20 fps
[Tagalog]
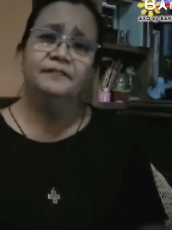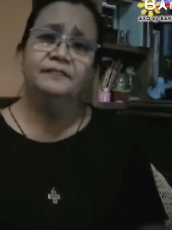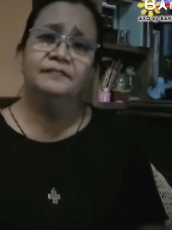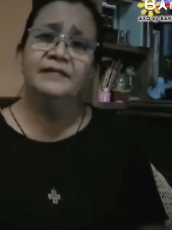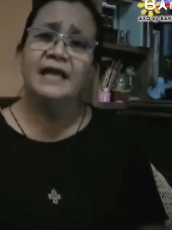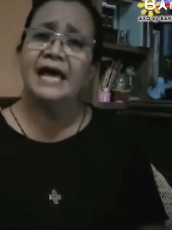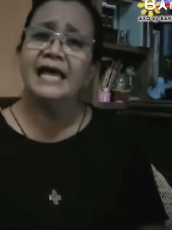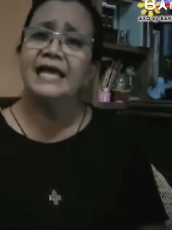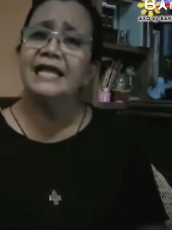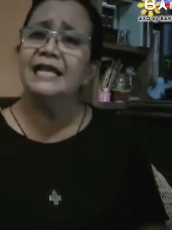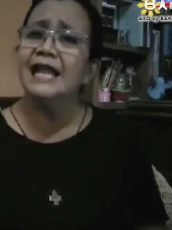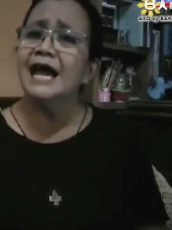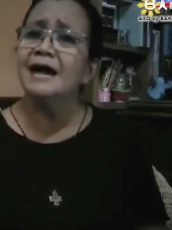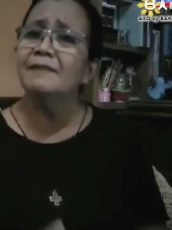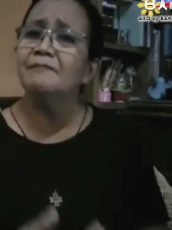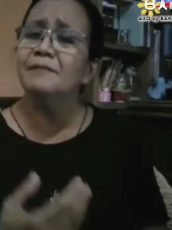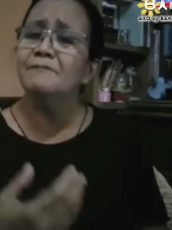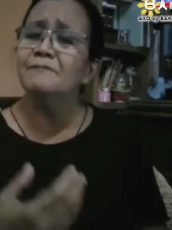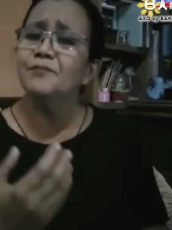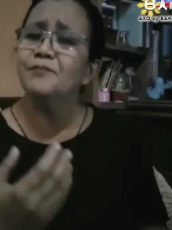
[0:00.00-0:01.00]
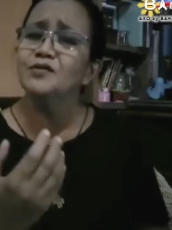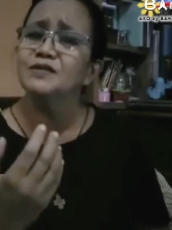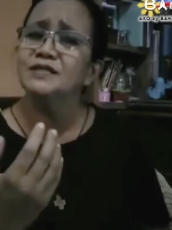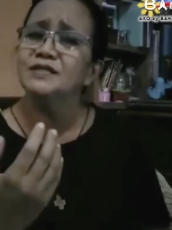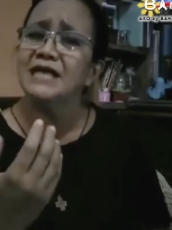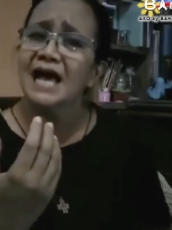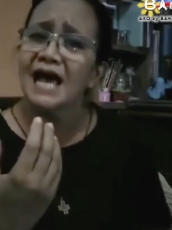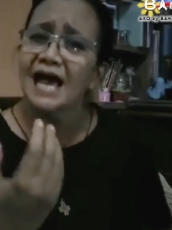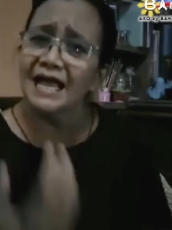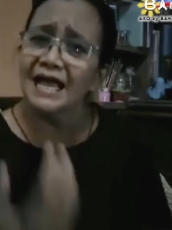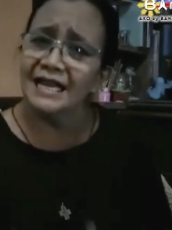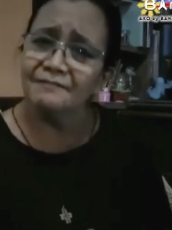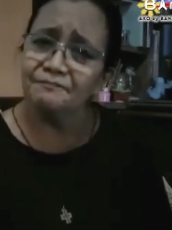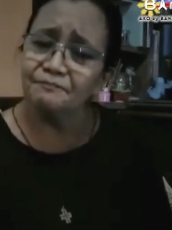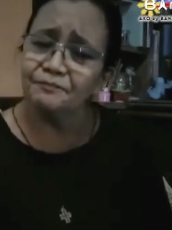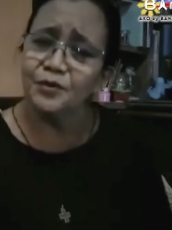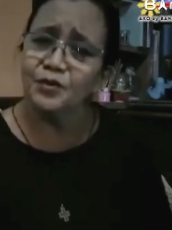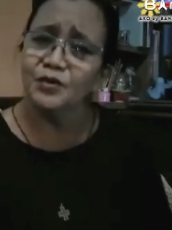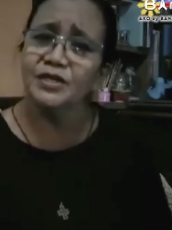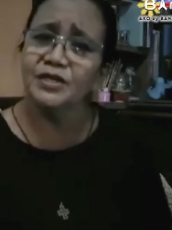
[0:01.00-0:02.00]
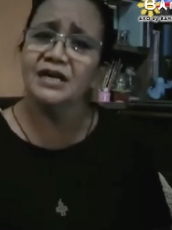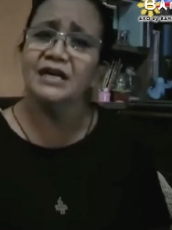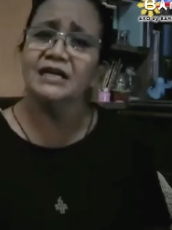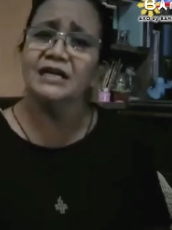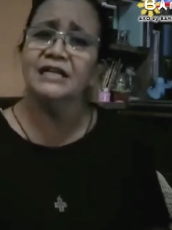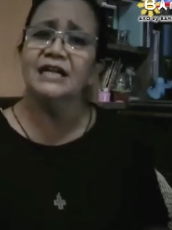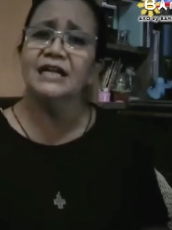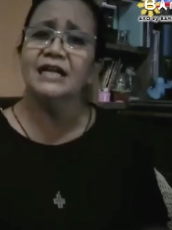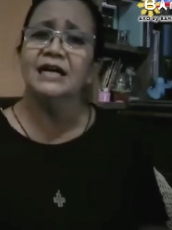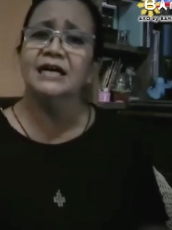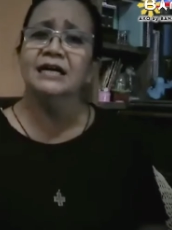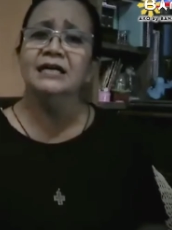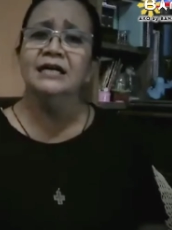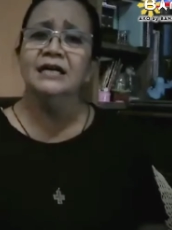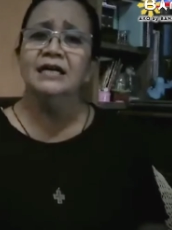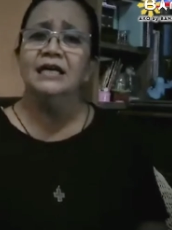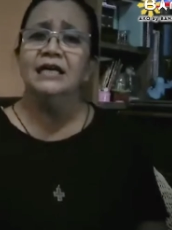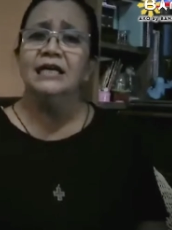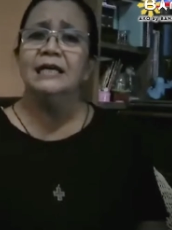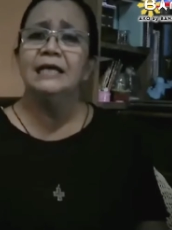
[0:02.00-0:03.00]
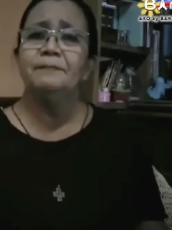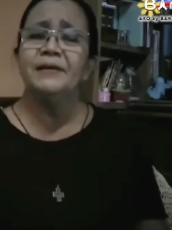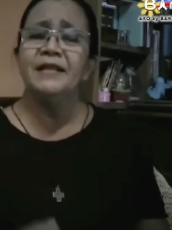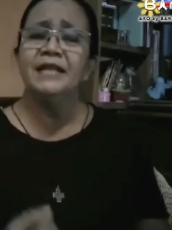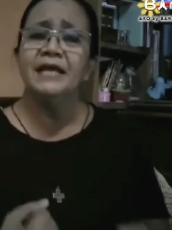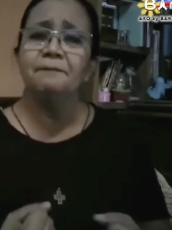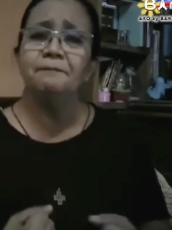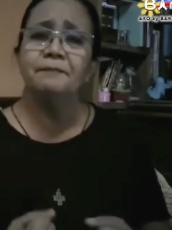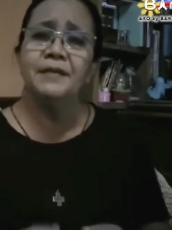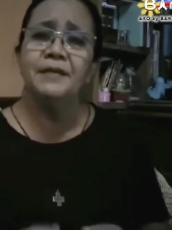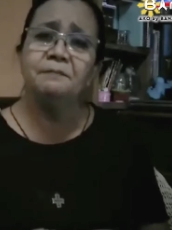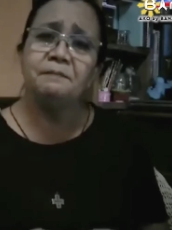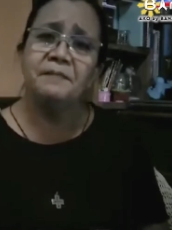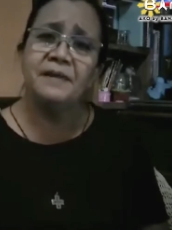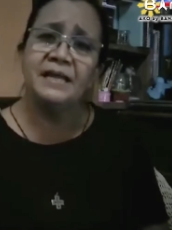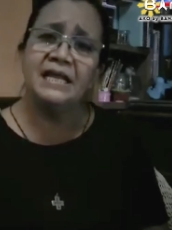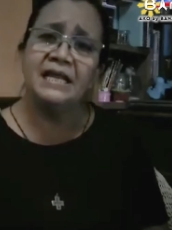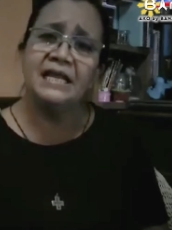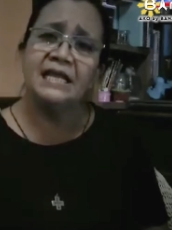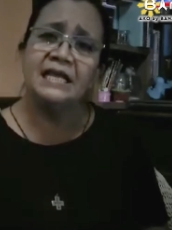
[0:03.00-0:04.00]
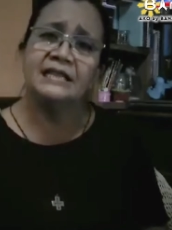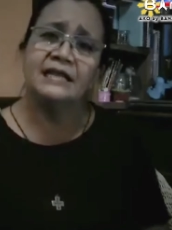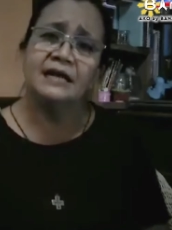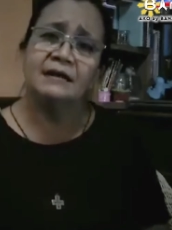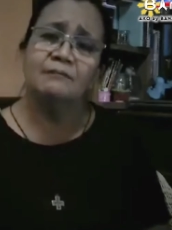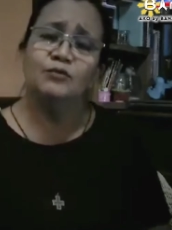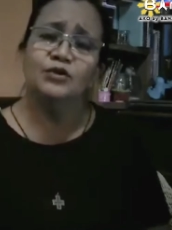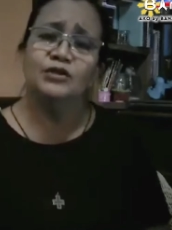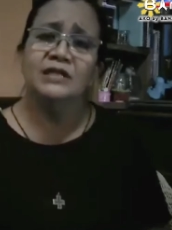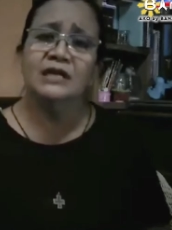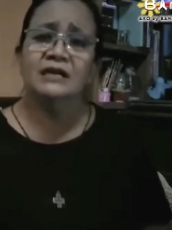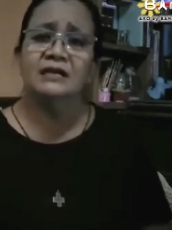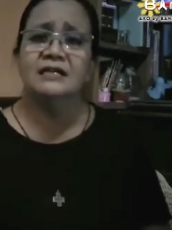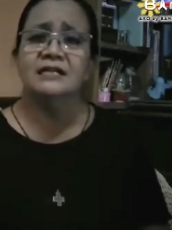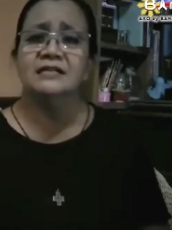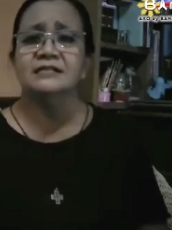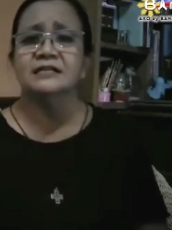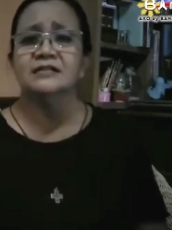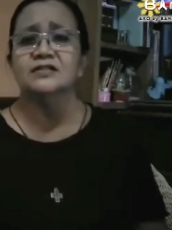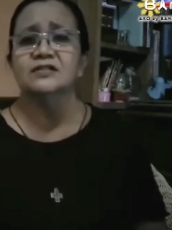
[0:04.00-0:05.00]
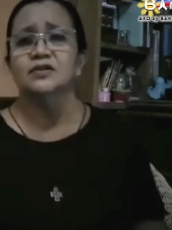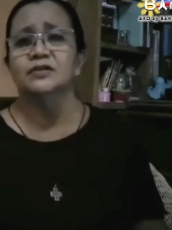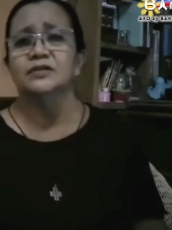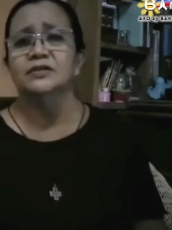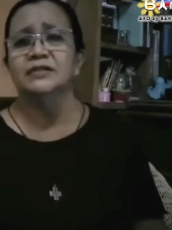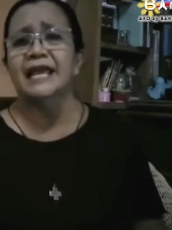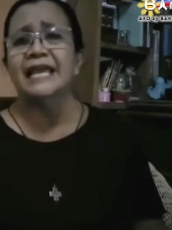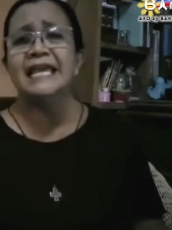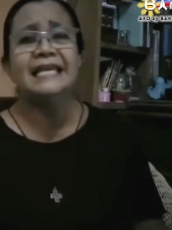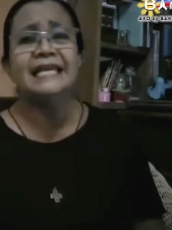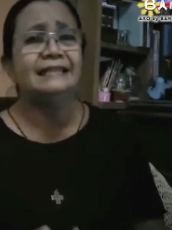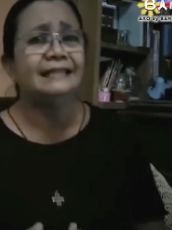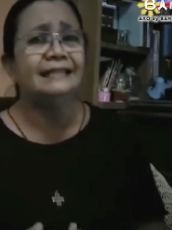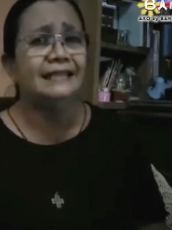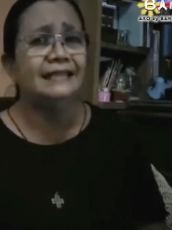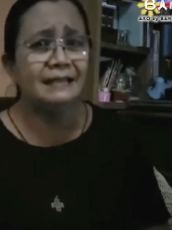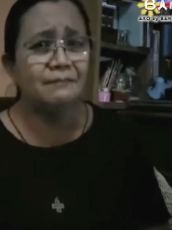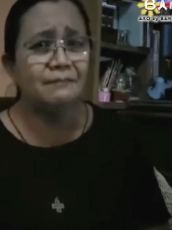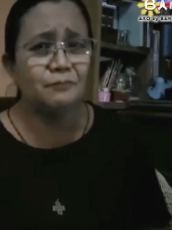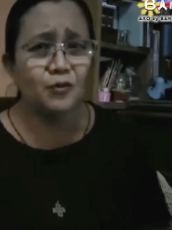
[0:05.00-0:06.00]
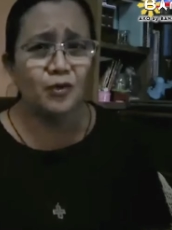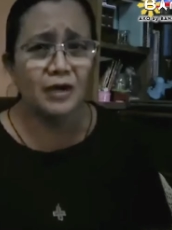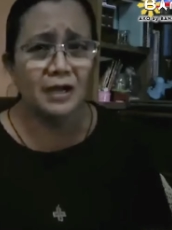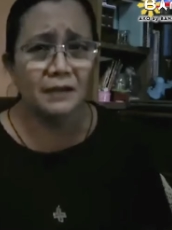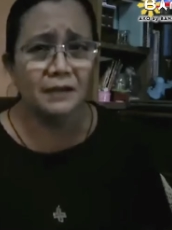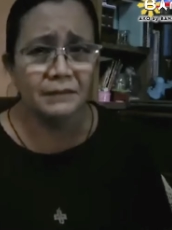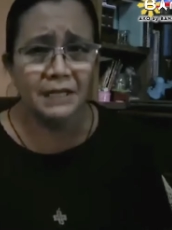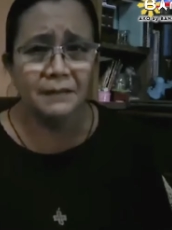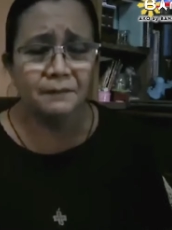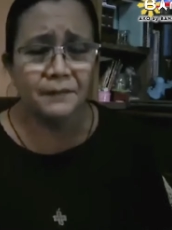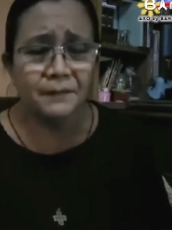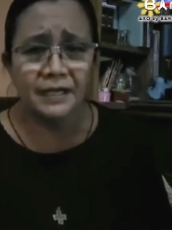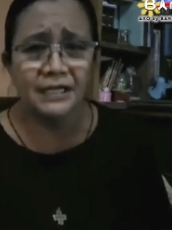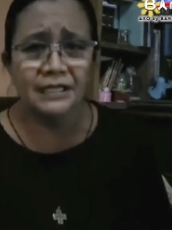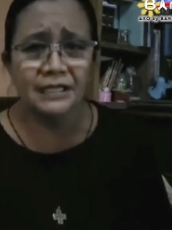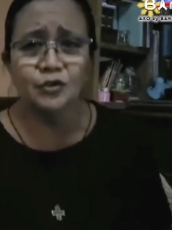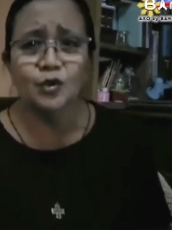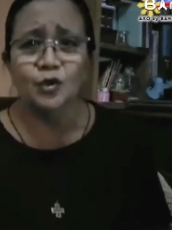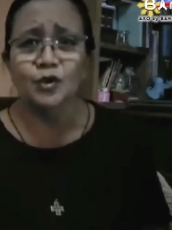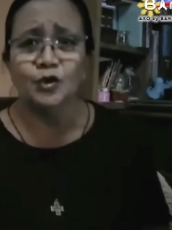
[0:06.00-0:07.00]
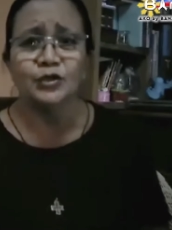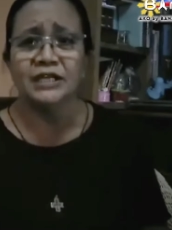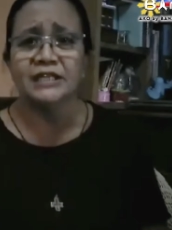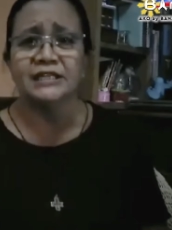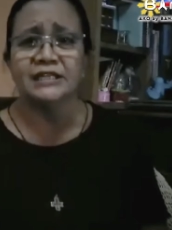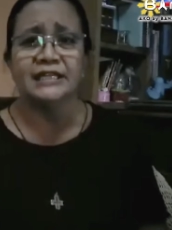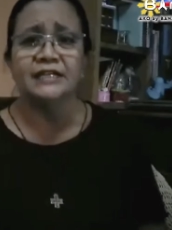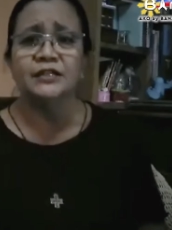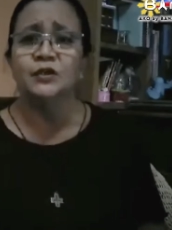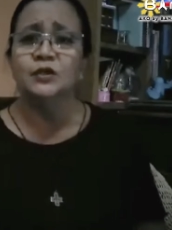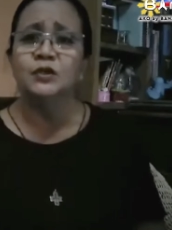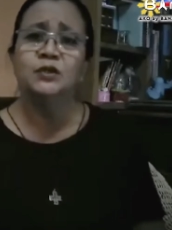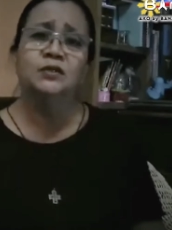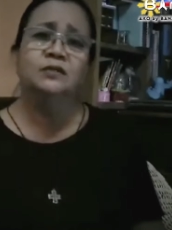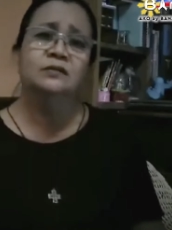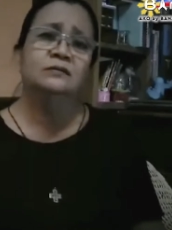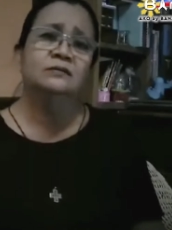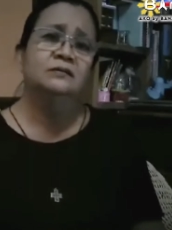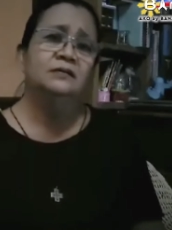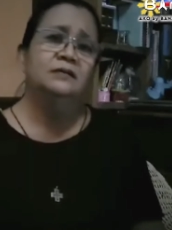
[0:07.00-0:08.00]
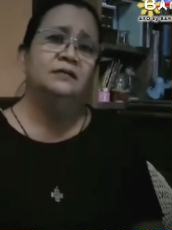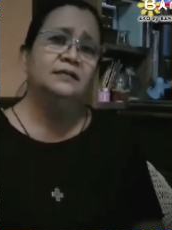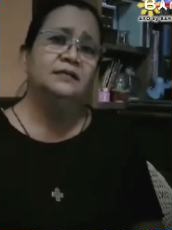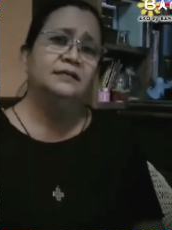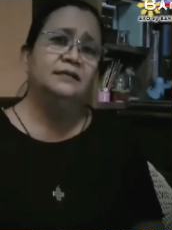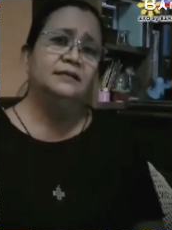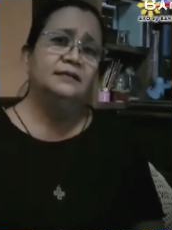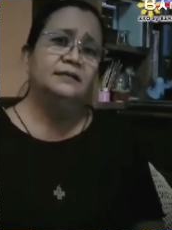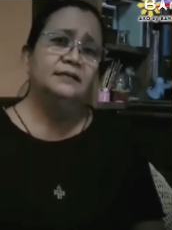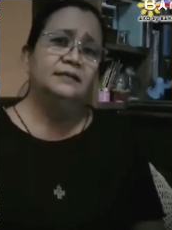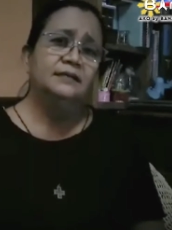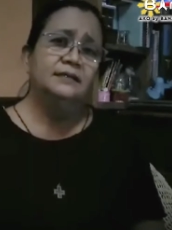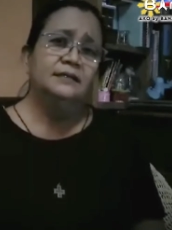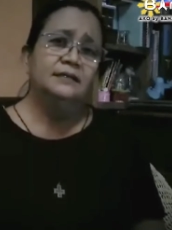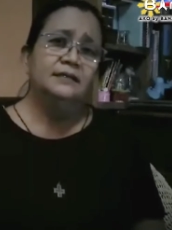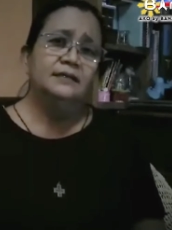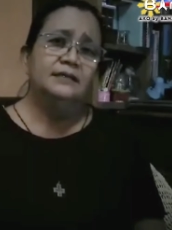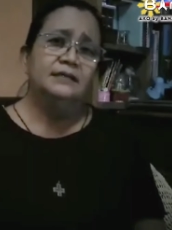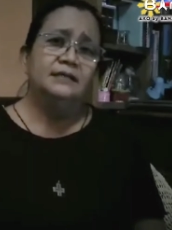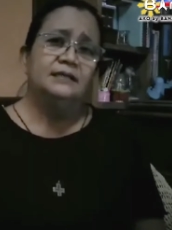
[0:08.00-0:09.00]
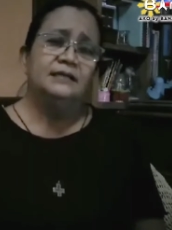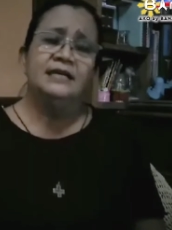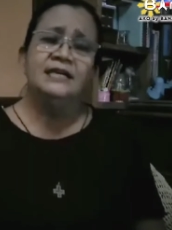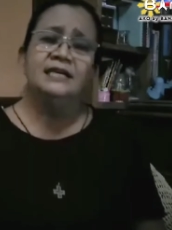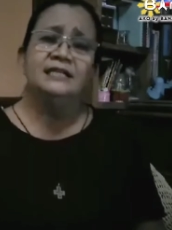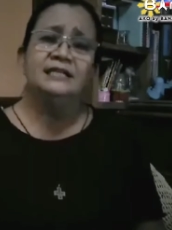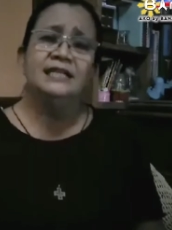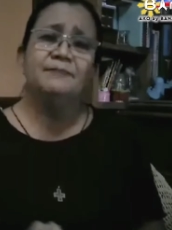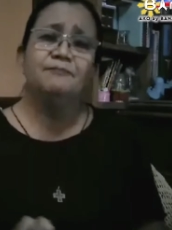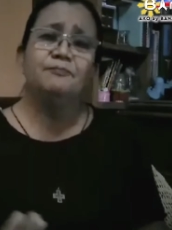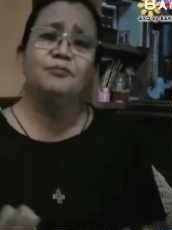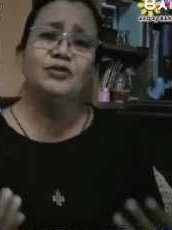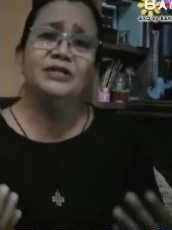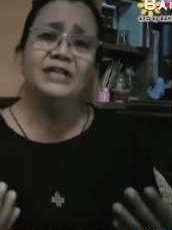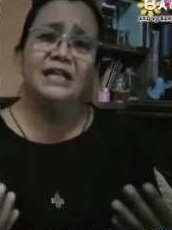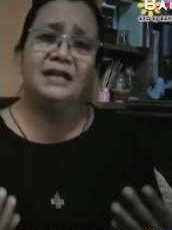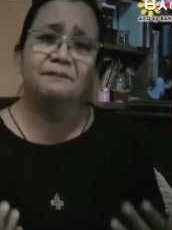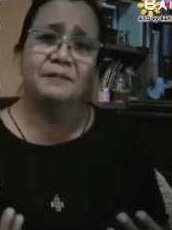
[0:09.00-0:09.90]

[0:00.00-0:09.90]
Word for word: dahil lamang po sa ngalan po ng kanilang ipinagpipilitang modernisasyon na hindi po kami, Panginoon, na tanong ni hindi po nila